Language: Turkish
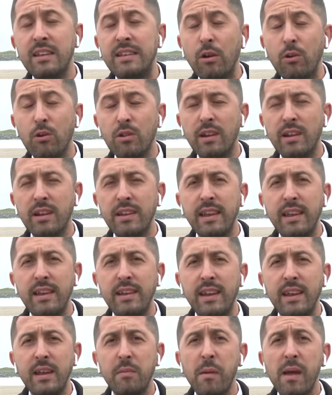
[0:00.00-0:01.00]
e, onlara
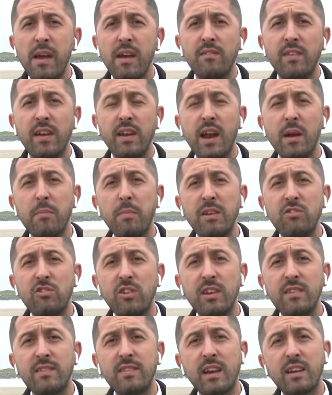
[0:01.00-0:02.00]
değineyim.
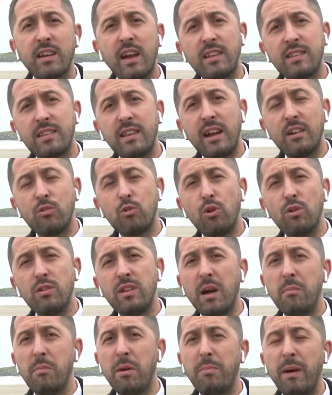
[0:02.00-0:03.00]
Fenerbahçe'de sakatlar
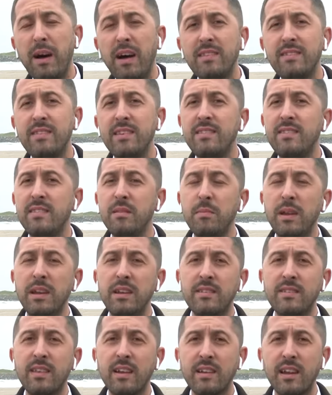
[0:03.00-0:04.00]
döndü ama bazı
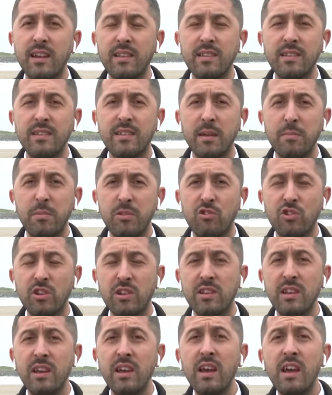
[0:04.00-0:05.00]
isimlerin sakatlığı tabii
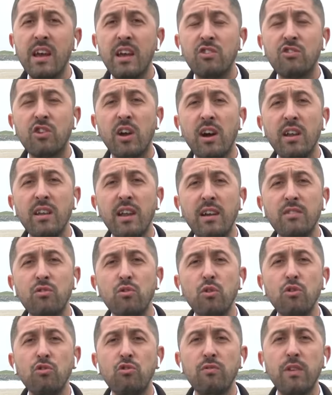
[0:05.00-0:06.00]
çıktı. Çağlar
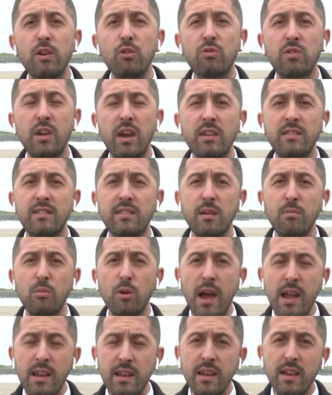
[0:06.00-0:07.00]
Söyüncü ve Osay
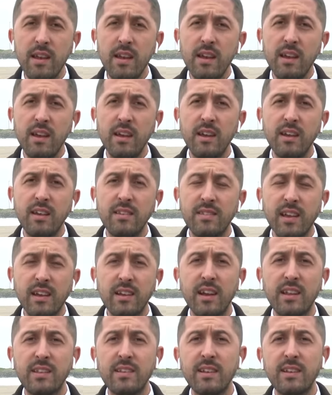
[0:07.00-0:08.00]
Samuel e,
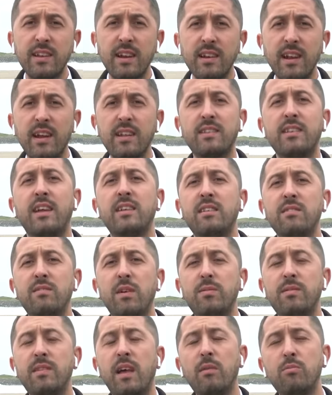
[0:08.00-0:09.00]
sakatlıklarını atlattı
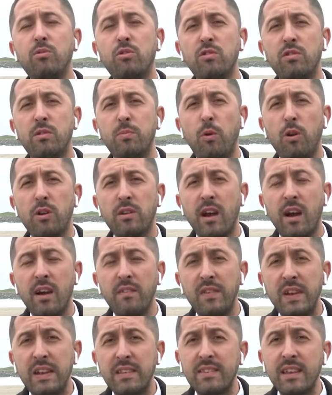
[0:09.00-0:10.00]
ve Samsun Spor
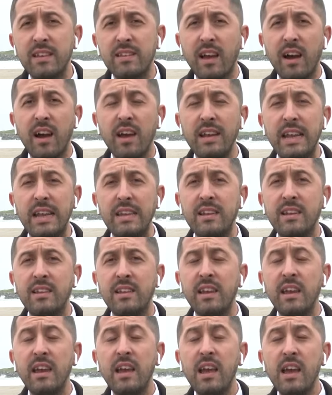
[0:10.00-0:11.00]
kafilesine dahil
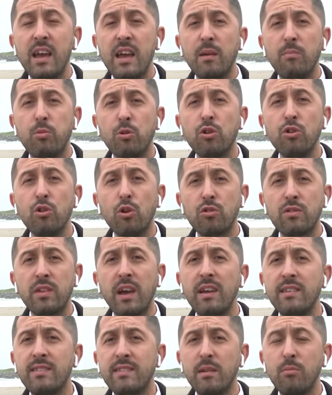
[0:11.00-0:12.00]
edildi. Bugün
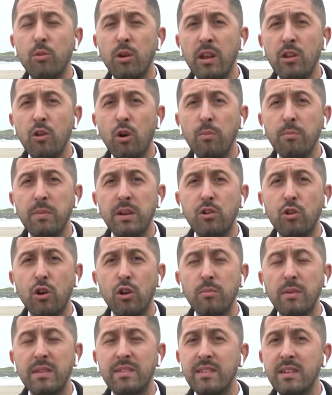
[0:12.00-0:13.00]
Osay Samuel'in 11'de
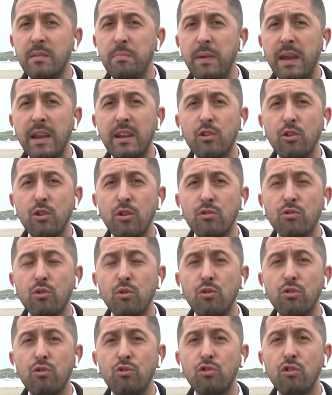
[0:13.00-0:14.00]
olmasını bekliyoruz.
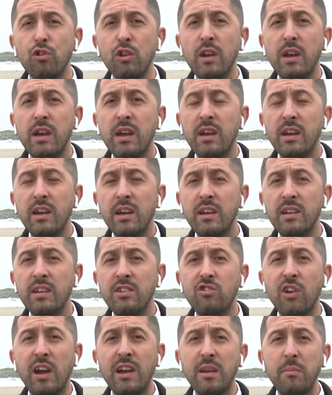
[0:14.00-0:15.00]
Oyuncu e,
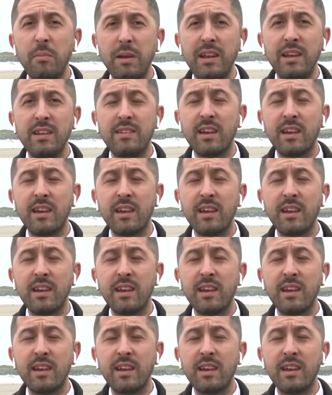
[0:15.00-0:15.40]
Nijerya milli